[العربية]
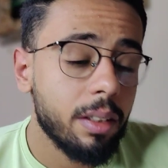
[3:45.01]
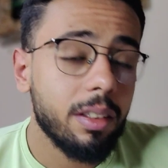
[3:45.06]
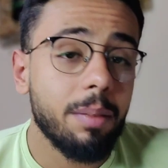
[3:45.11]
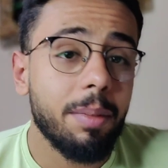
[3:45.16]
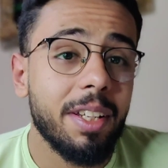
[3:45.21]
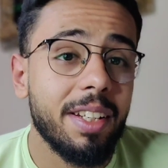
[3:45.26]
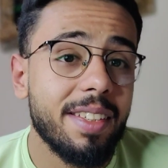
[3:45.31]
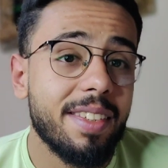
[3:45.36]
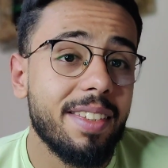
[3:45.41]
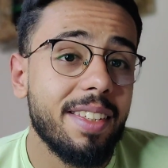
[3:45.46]

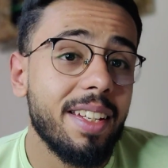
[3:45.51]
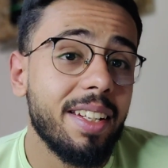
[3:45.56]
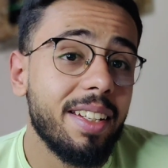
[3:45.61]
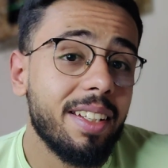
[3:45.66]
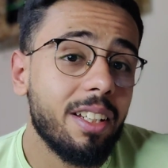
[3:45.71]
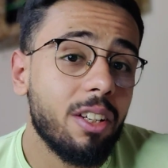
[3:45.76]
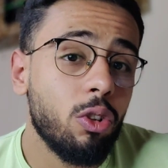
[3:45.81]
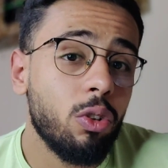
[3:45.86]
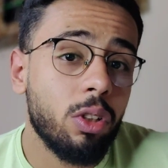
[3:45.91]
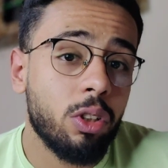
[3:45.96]
طبعا السعر
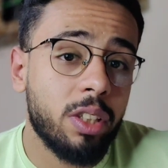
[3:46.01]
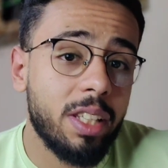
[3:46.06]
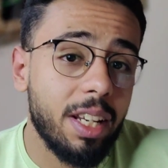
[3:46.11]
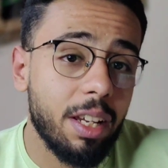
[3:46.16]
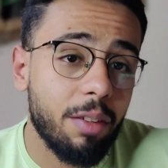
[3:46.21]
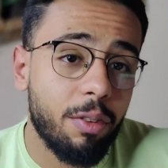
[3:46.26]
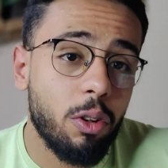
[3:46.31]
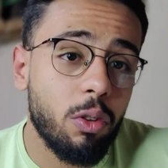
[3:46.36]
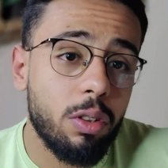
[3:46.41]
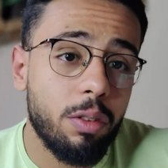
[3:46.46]
انا قلت
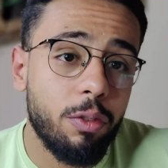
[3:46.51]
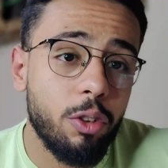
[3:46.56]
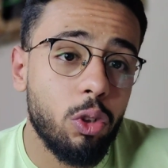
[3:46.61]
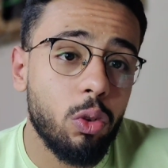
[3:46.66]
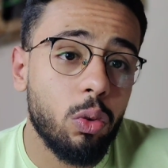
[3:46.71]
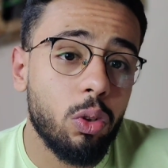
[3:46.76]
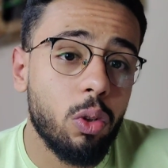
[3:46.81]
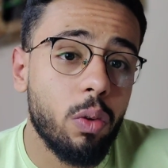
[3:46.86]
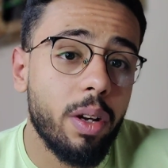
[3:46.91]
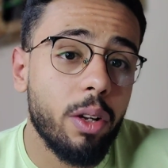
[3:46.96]
لك في اول
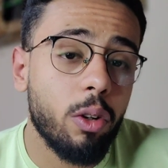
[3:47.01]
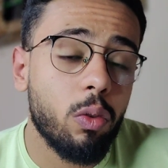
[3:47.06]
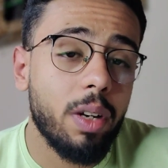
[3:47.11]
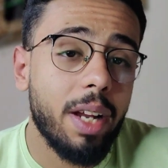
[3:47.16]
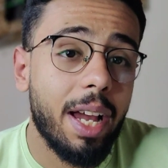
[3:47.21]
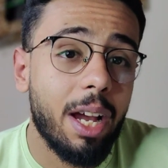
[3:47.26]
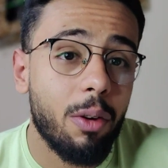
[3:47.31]
الفيديو ان هو هيكون